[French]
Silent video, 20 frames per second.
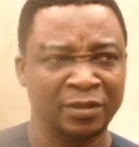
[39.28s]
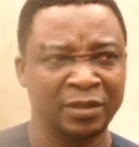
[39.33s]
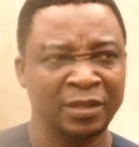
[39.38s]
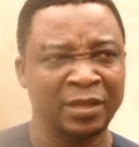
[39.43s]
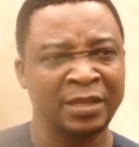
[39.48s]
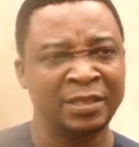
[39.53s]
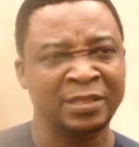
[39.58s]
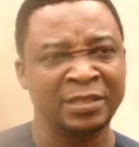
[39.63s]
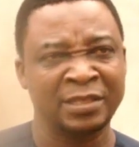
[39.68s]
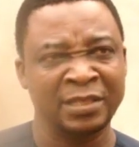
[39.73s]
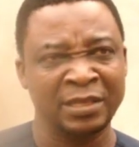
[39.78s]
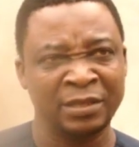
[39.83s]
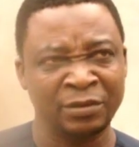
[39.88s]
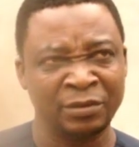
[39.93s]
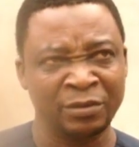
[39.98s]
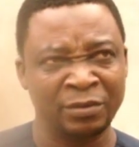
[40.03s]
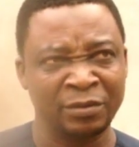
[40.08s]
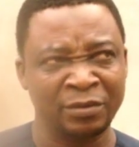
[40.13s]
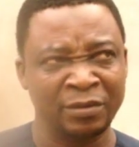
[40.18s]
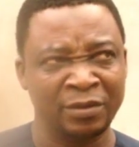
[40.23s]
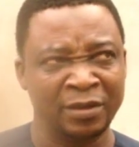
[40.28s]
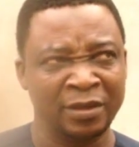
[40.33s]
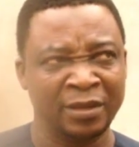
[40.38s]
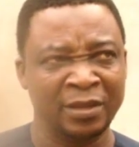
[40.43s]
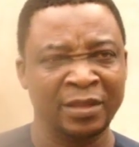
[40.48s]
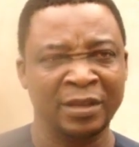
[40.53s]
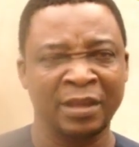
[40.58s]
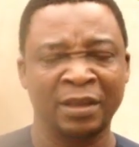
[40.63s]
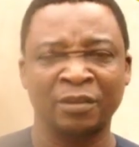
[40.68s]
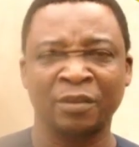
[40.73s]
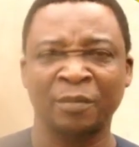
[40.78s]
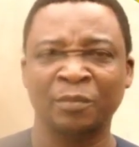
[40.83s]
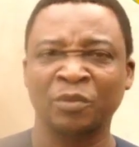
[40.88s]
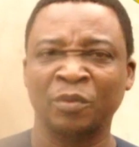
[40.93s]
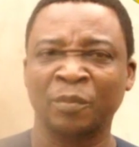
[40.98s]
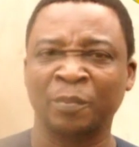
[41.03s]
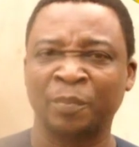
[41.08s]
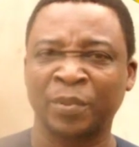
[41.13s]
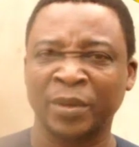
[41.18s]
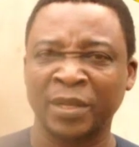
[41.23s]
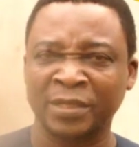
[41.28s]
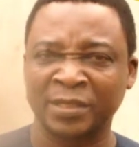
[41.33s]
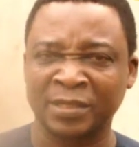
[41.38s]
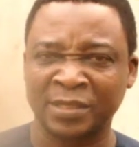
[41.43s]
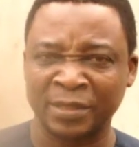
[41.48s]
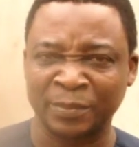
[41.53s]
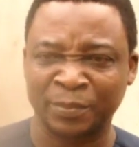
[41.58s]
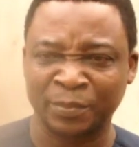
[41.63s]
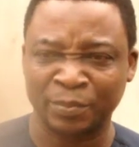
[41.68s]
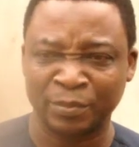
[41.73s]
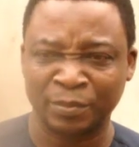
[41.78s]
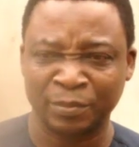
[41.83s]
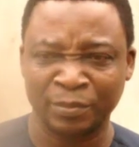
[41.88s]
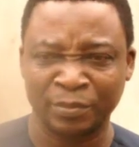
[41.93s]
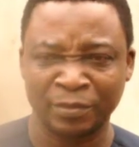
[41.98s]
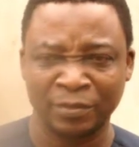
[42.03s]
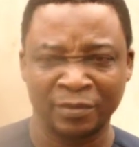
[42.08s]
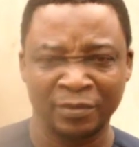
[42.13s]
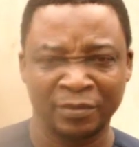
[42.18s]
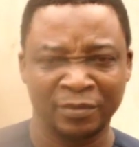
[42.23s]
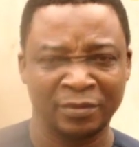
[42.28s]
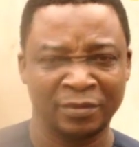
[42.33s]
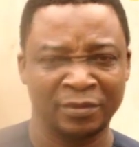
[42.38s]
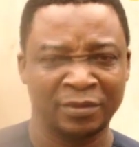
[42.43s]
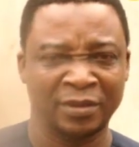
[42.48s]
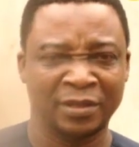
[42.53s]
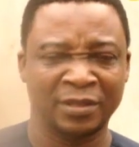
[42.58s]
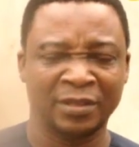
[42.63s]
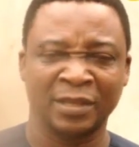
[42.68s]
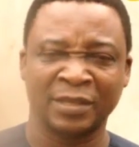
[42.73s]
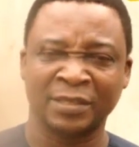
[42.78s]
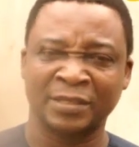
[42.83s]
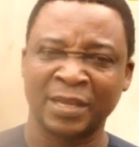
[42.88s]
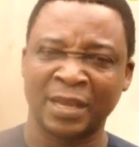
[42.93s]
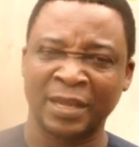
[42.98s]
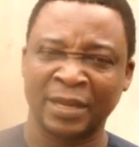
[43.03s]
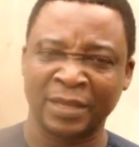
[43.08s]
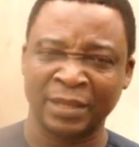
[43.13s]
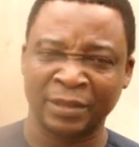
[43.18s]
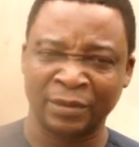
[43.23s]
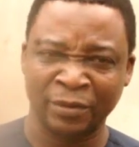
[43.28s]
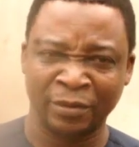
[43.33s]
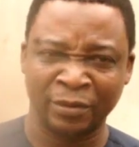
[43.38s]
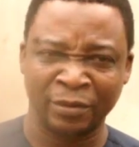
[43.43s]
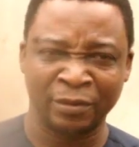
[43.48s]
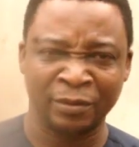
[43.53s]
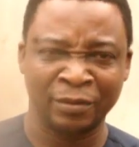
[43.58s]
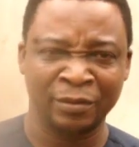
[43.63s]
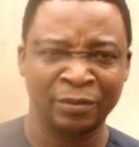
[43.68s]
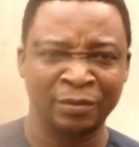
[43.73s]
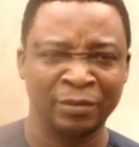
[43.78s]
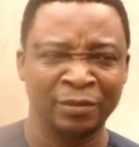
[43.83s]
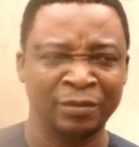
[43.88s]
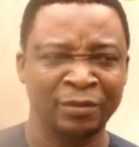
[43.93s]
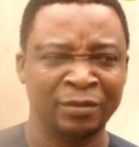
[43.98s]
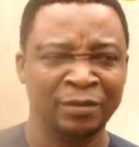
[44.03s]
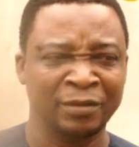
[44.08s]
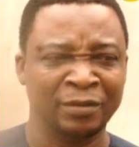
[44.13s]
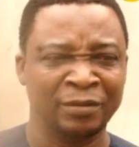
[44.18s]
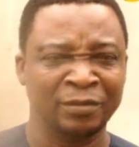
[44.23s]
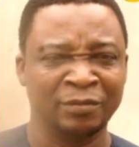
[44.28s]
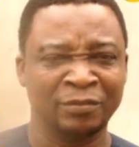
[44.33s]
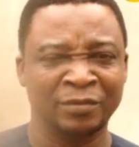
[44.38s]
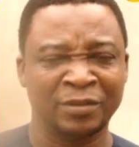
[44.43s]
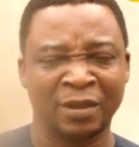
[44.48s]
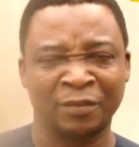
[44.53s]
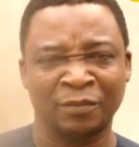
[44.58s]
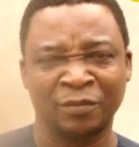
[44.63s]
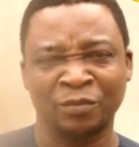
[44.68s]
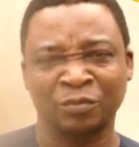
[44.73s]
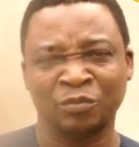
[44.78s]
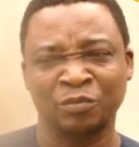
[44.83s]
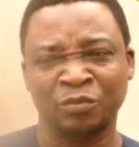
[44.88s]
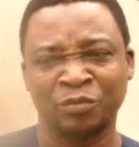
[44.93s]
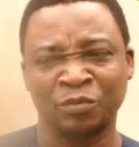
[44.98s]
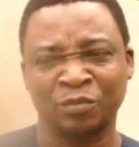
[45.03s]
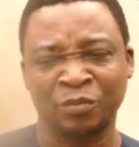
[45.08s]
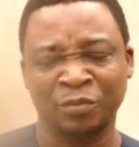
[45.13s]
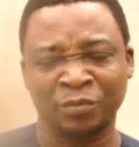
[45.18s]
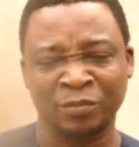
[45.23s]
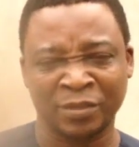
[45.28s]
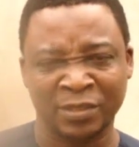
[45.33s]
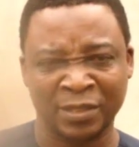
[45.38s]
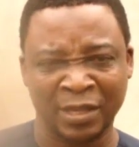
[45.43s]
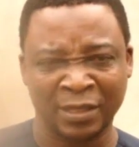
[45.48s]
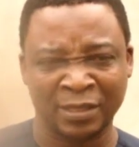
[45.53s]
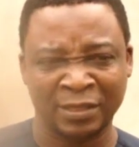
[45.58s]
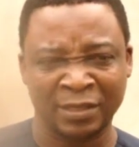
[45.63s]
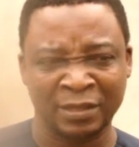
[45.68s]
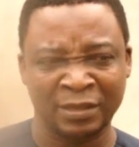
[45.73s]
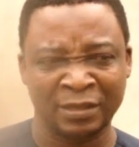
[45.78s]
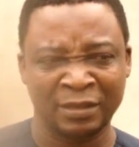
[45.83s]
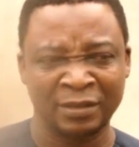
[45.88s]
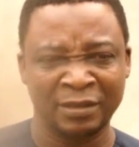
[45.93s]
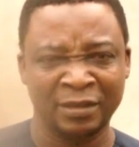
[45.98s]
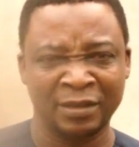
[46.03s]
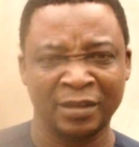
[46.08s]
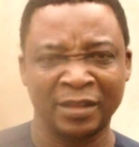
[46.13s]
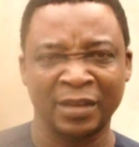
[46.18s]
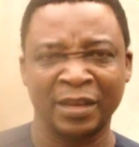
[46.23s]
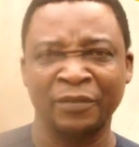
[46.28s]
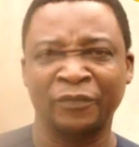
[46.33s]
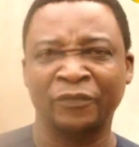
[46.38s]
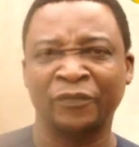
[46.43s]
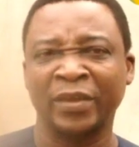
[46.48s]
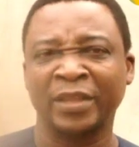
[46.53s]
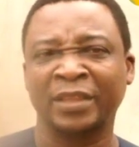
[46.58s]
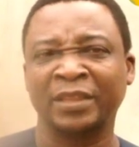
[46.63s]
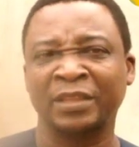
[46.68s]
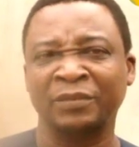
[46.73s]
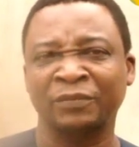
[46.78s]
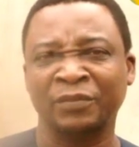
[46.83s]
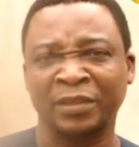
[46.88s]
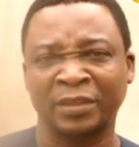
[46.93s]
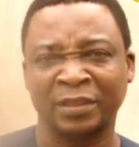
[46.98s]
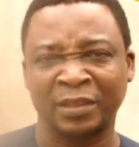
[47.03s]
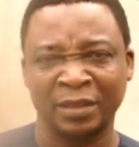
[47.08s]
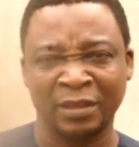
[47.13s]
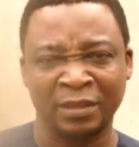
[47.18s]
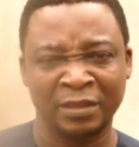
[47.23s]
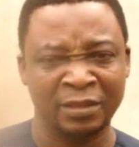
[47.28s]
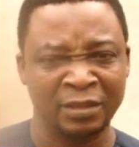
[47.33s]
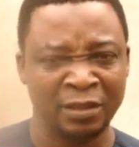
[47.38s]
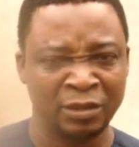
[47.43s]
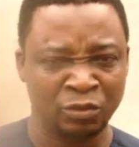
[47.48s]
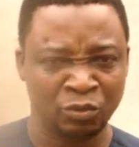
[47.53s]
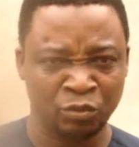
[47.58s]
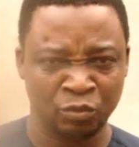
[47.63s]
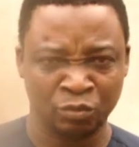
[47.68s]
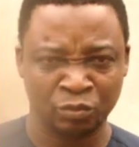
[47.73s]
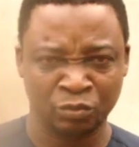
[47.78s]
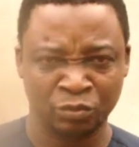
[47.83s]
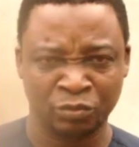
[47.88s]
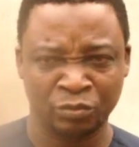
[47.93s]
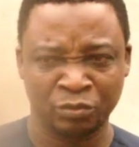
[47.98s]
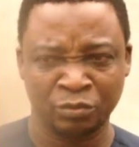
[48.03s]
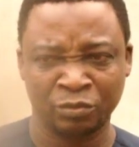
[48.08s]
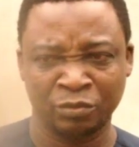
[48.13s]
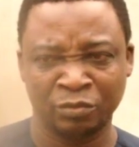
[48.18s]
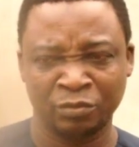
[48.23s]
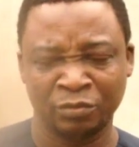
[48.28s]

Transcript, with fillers: Il est sérieux, il est un homme de principe. Et dans sa rigueur, nous avons toujours constater l'effectivité des choses.